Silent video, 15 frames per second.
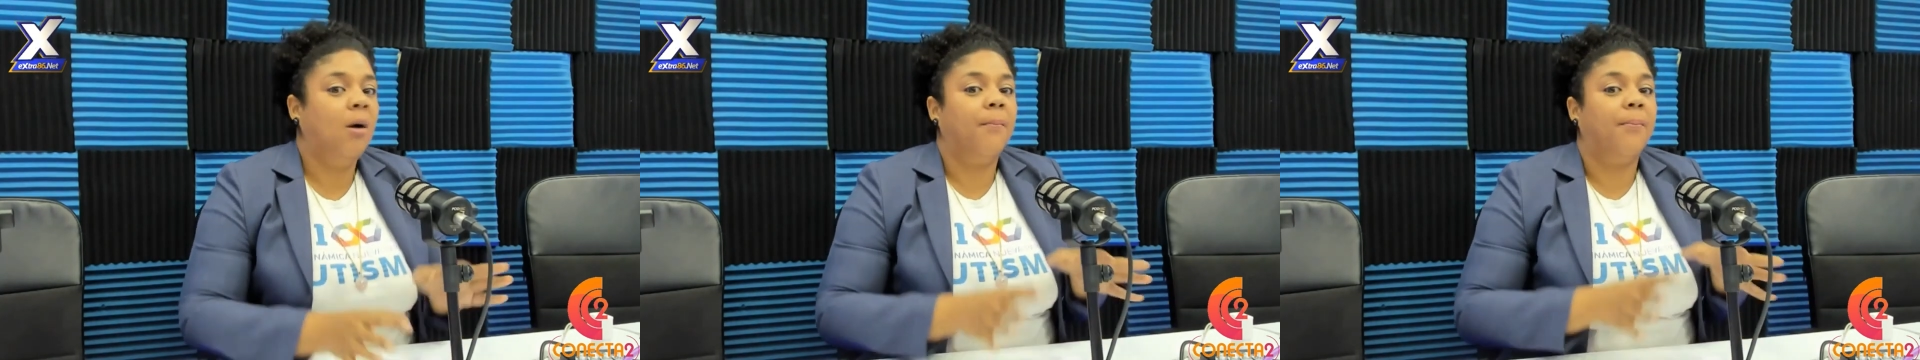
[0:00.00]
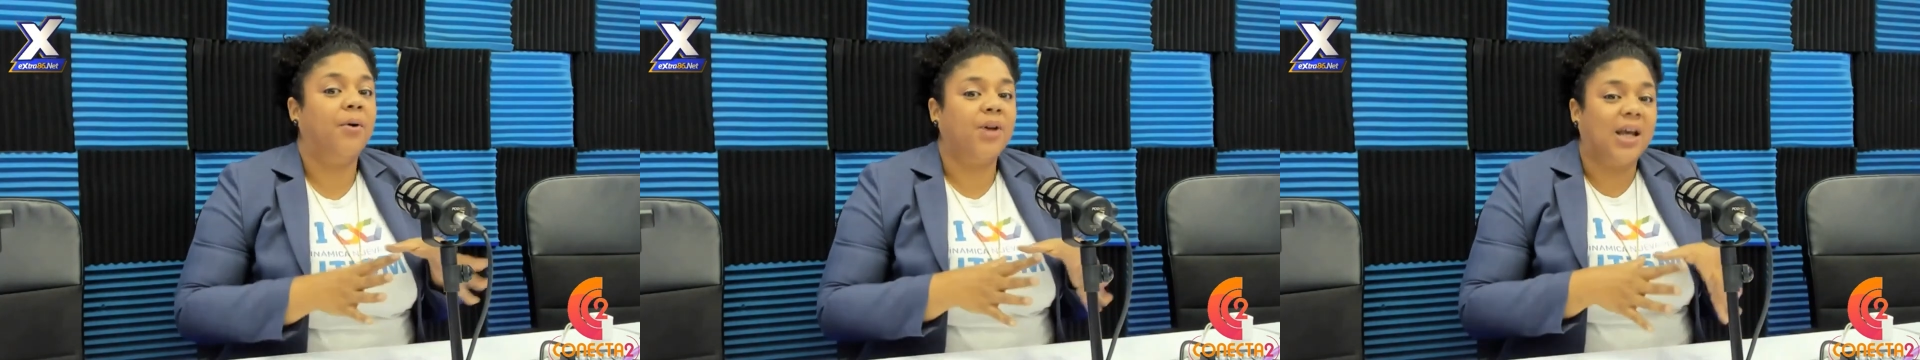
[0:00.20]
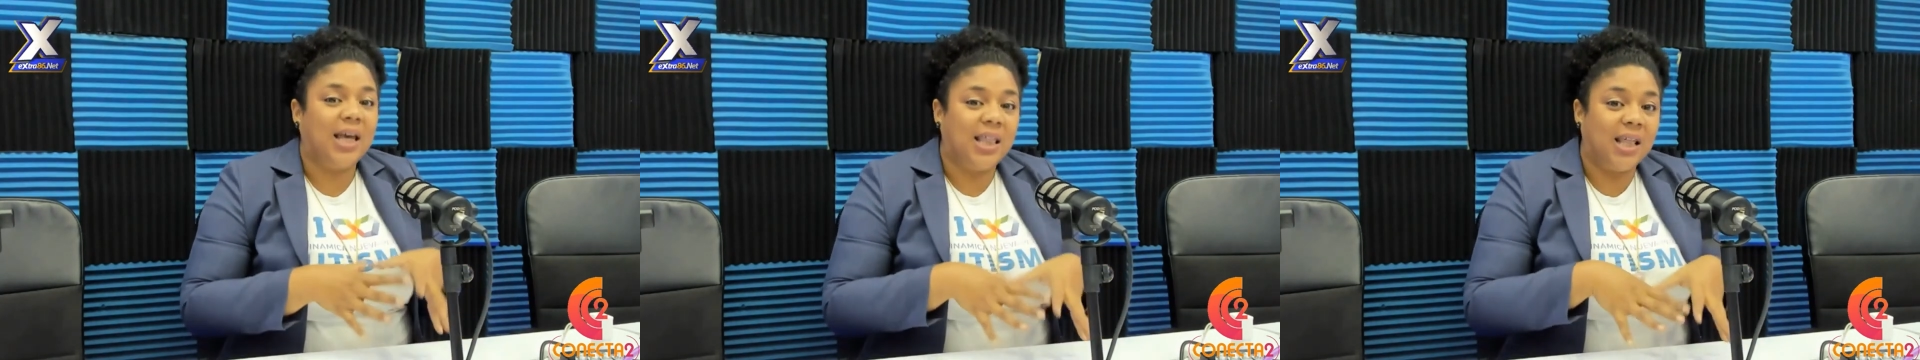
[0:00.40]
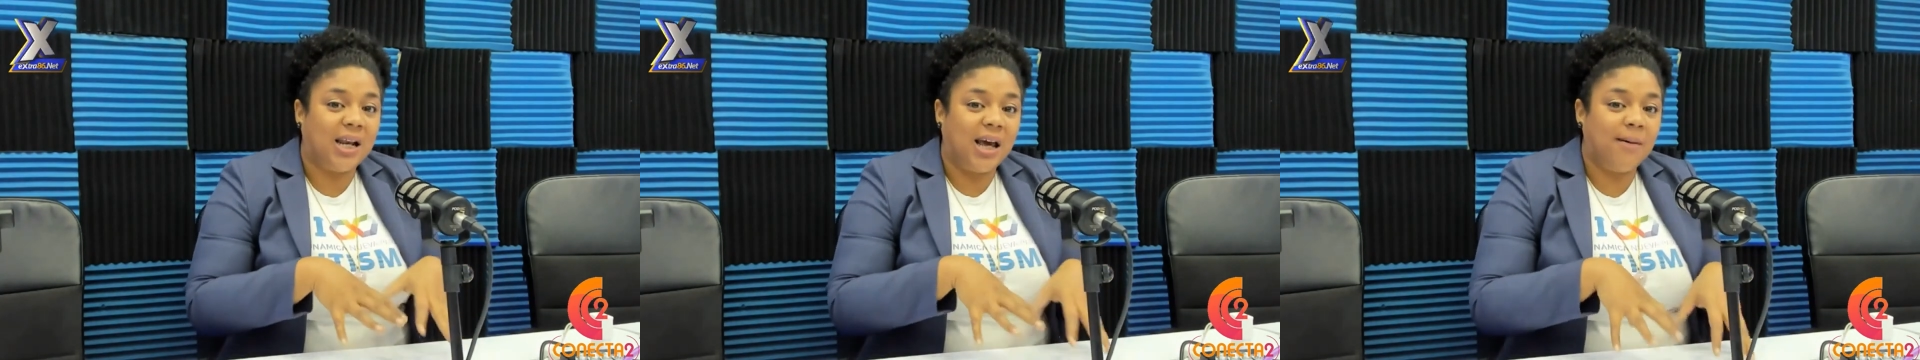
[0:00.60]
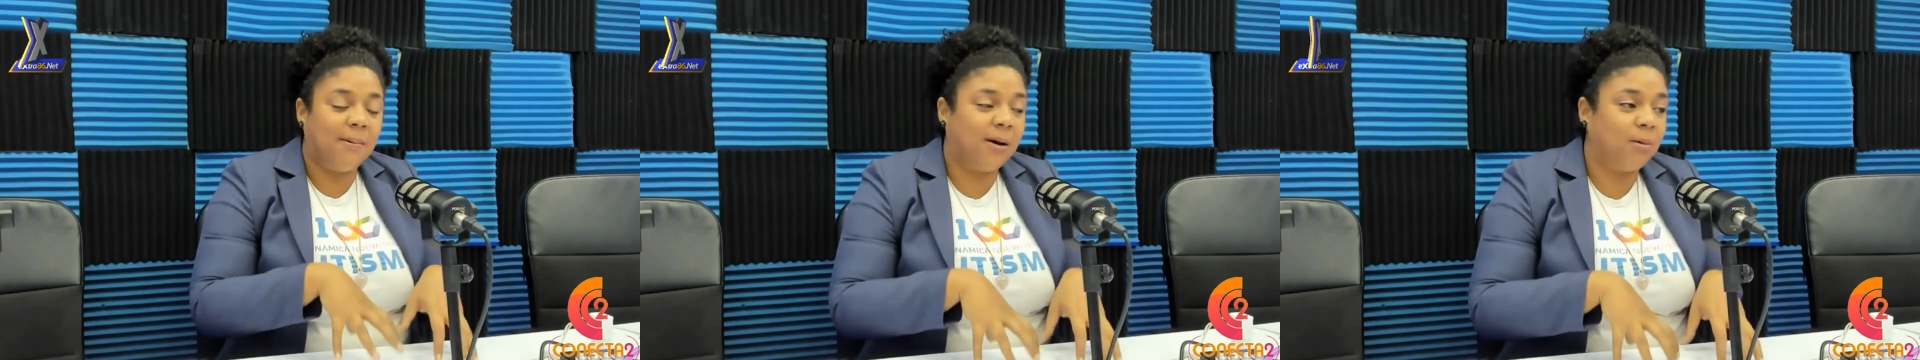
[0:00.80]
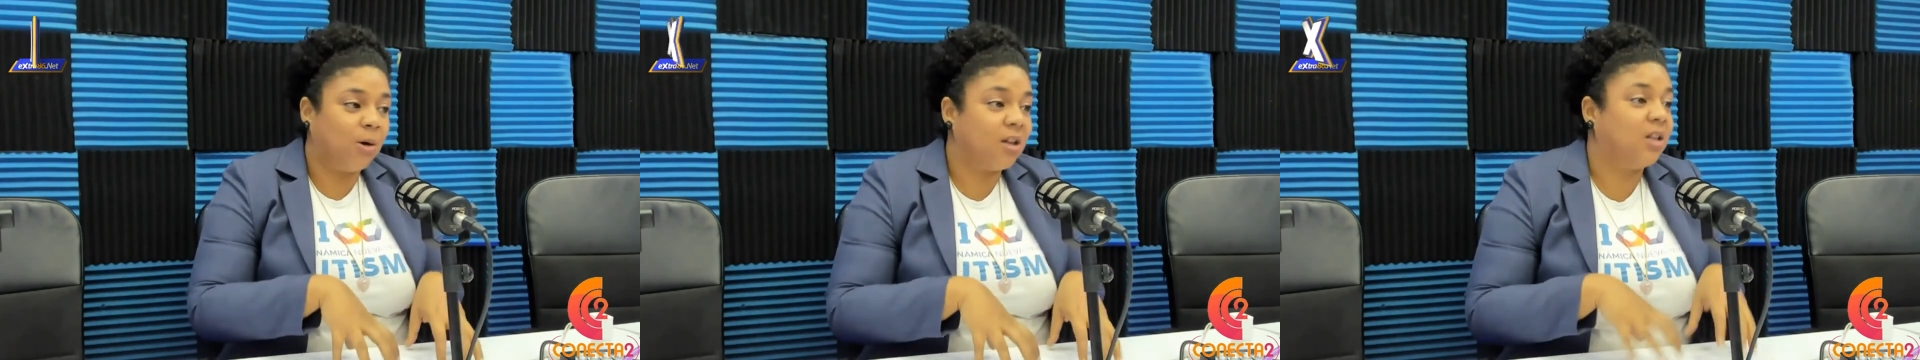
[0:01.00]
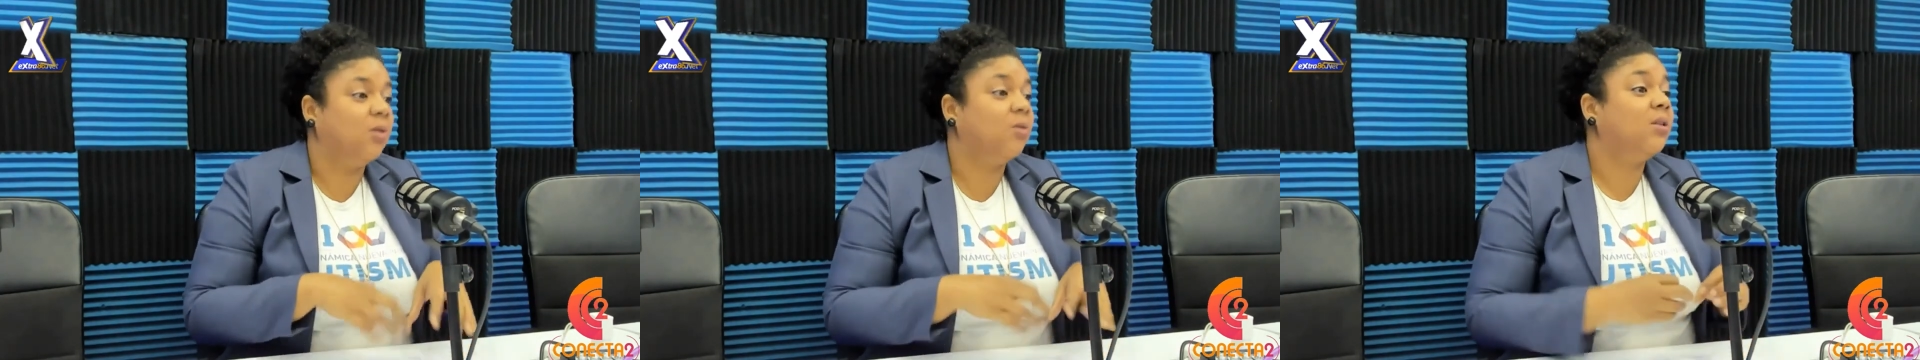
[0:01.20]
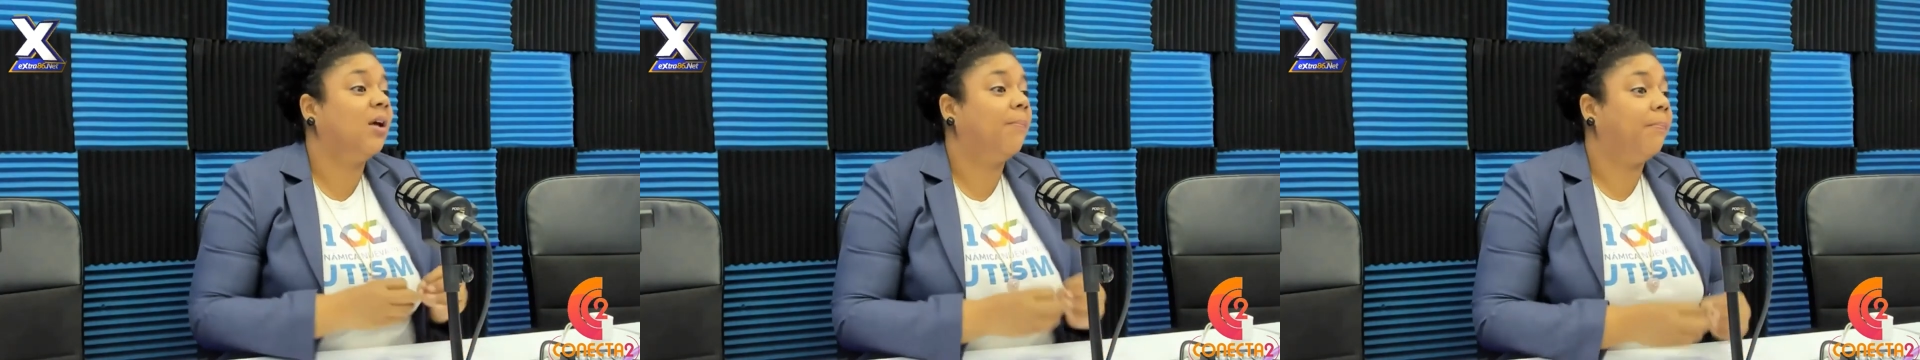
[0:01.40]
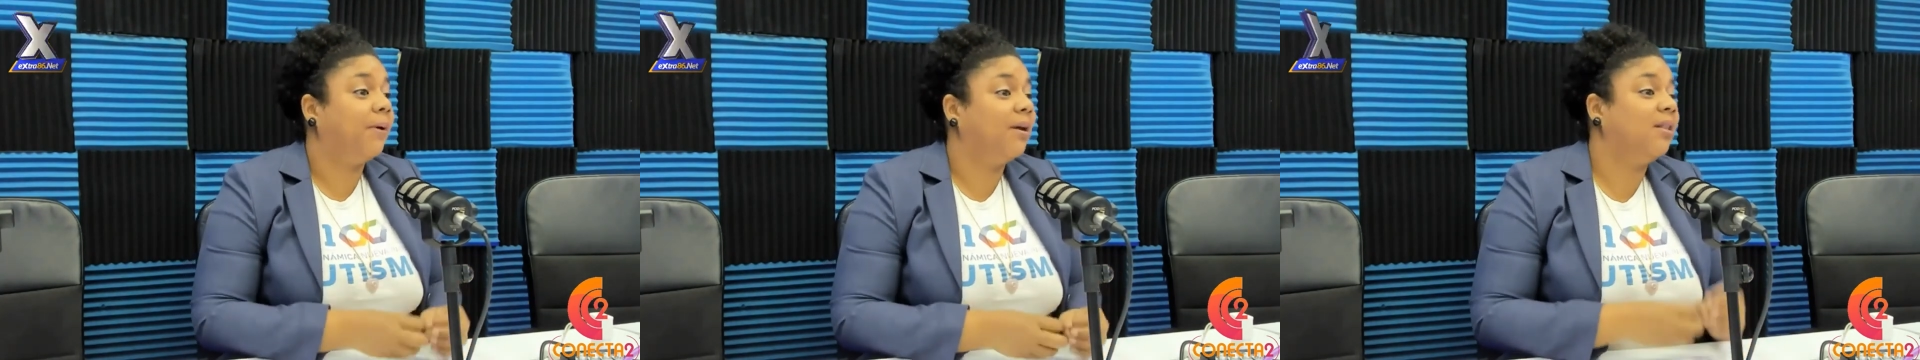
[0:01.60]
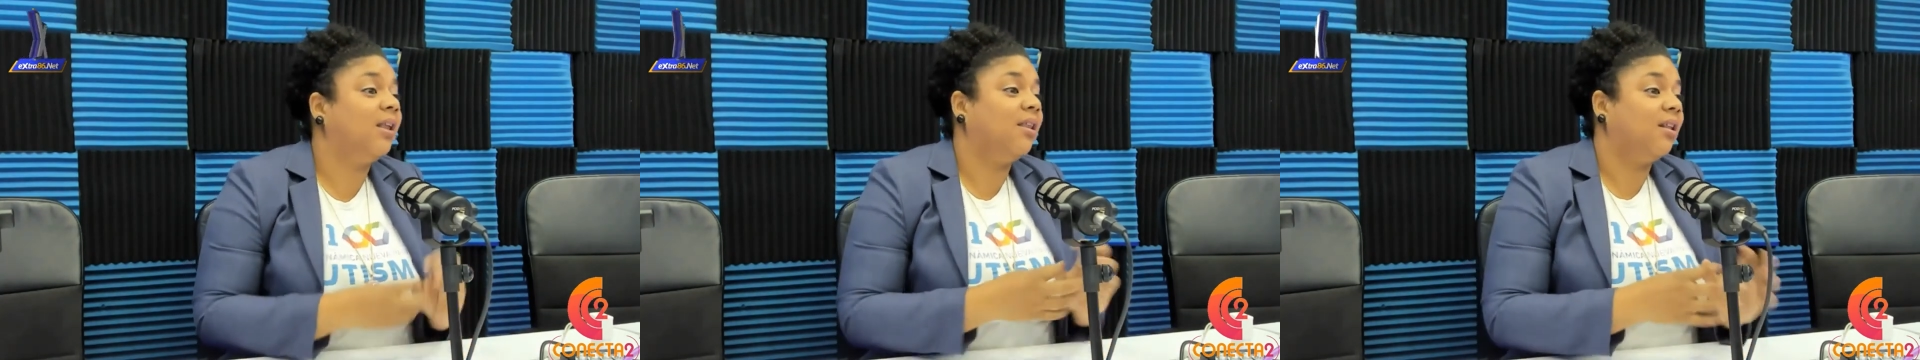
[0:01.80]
Porque de la evaluación depende